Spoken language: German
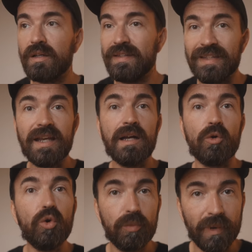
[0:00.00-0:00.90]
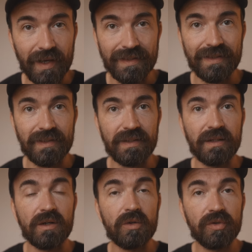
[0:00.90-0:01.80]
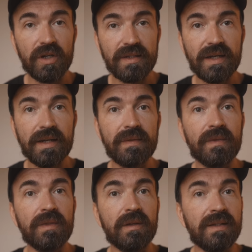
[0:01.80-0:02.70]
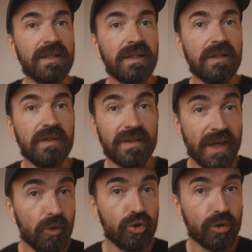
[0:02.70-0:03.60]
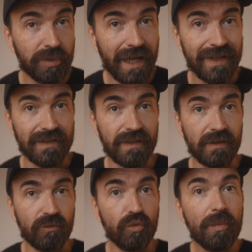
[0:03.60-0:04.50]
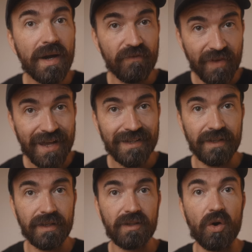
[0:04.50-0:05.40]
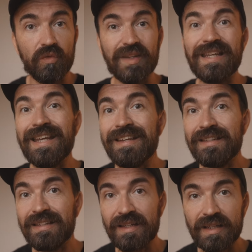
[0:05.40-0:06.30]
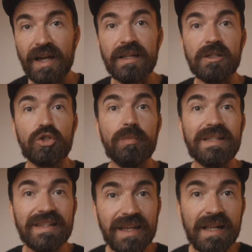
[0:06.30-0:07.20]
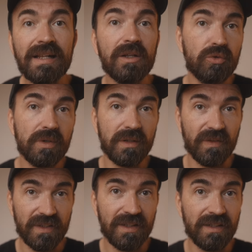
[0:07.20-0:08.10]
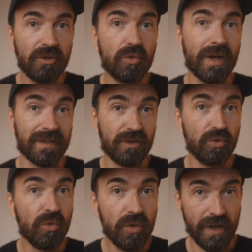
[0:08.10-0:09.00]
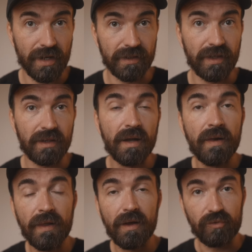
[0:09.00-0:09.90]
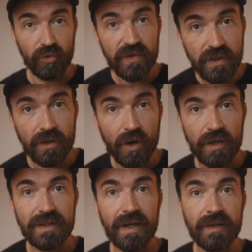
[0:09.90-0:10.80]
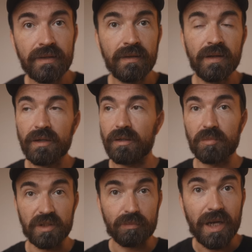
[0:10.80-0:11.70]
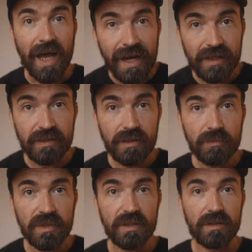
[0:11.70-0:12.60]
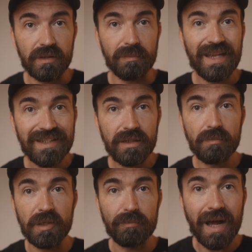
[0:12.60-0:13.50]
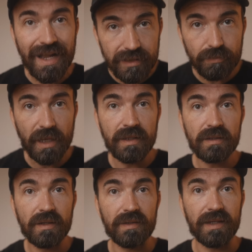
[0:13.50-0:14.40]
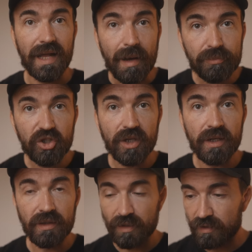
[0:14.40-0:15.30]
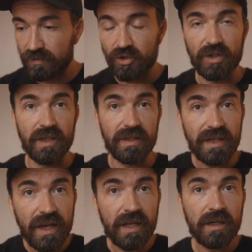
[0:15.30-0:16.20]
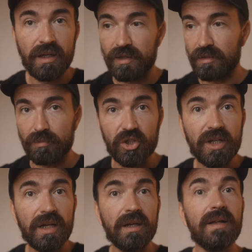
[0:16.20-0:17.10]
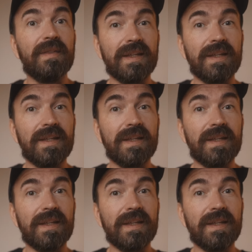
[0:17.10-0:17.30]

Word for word: sehr hochpreisig sind, auf Hochzeiten, die sehr gut geplant sind, wo man Wert legt auf jedes Detail, speziell natürlich was die Dekoration angeht. Auf unseren Hochzeiten gibt es Planerteams, die messen mit Maßband den Abstand zwischen den Tellern, dem Besteck,